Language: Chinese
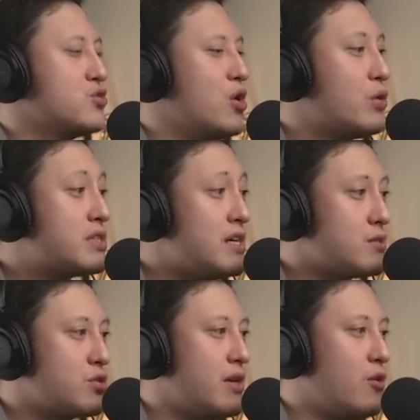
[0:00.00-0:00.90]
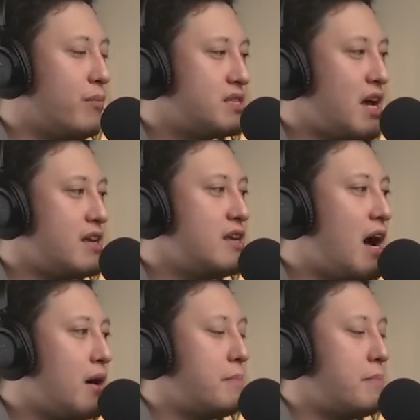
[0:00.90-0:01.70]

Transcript: 所以我真的觉得我们现在一样